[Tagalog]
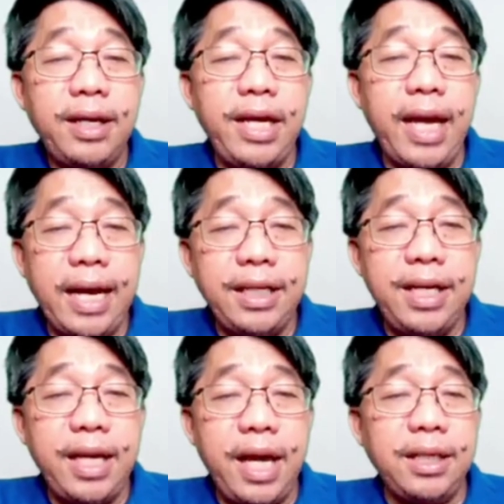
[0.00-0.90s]
They had
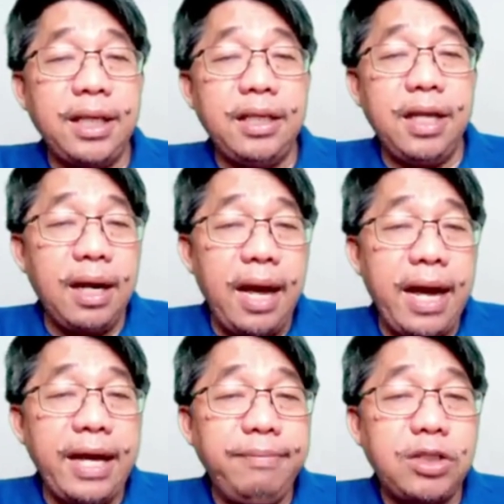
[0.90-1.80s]
dedicated their
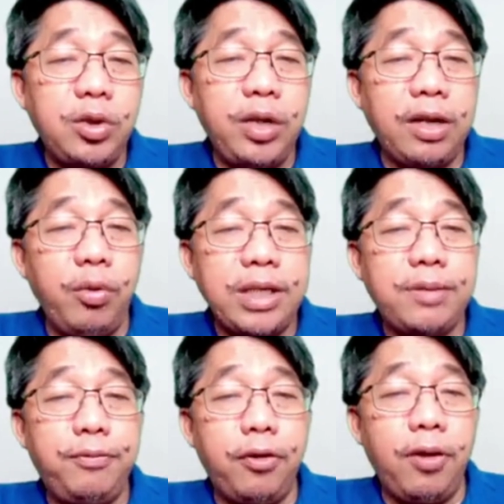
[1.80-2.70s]
lives to the
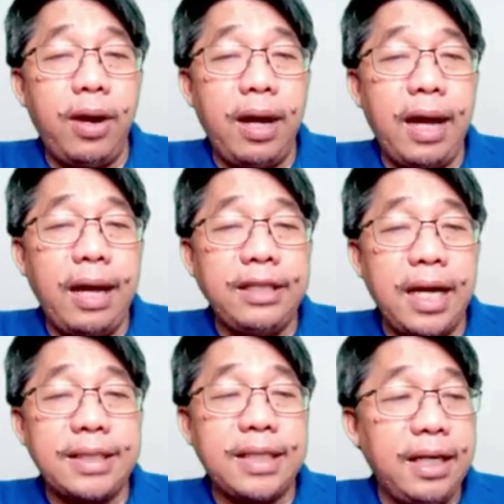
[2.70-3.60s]
quest for a
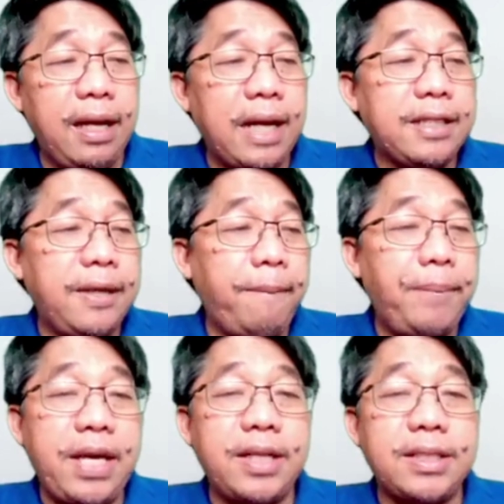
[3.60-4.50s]
just and lasting
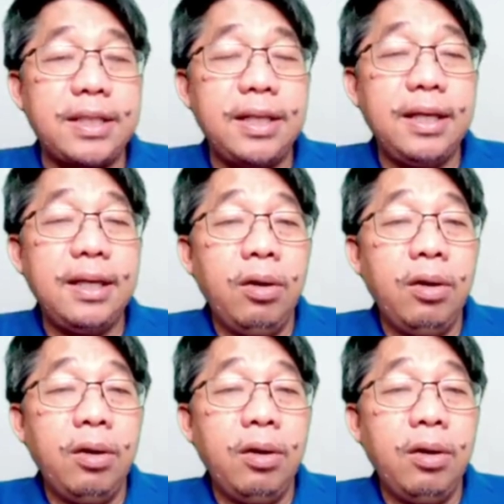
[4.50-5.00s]
peace.